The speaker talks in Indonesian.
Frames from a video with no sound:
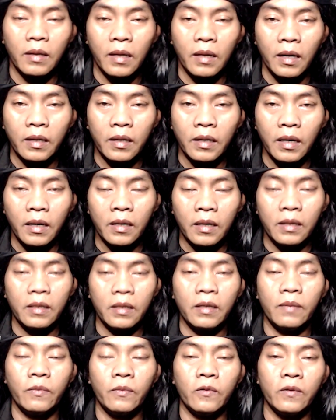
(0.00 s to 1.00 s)
Karena
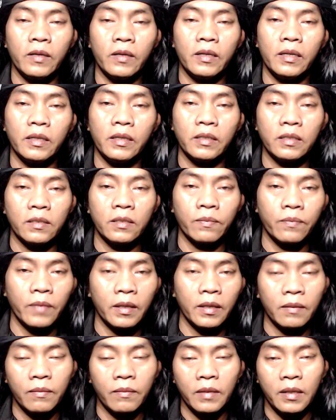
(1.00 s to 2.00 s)
ilmu ini
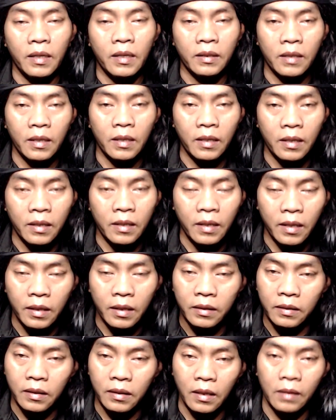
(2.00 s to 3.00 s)
cepat mendatangkan
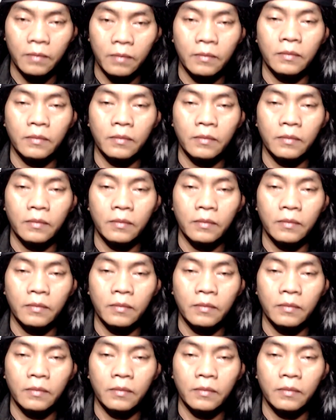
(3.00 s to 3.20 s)
harta.